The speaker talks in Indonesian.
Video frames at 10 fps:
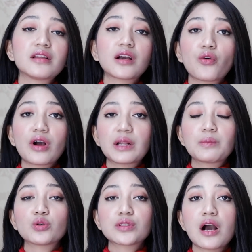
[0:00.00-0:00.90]
Jadi kalau
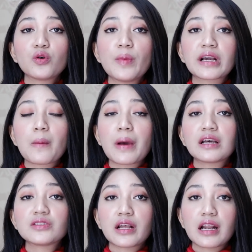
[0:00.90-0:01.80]
kalian mau tahu
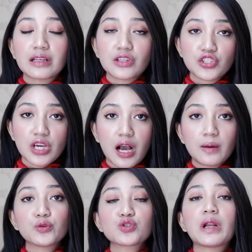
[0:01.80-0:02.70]
bagaimana cara Natasha
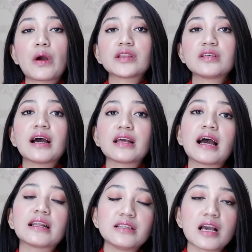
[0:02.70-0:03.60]
Kampus melewati
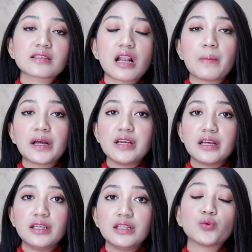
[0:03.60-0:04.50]
hari-harinya selama
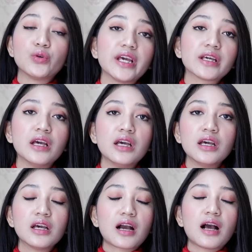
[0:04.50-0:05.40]
dia diculik,
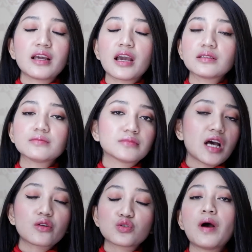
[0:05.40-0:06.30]
kalian
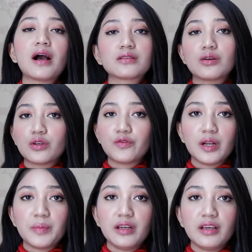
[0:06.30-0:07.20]
harus banget nonton
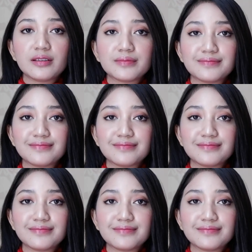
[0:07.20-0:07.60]
film ini.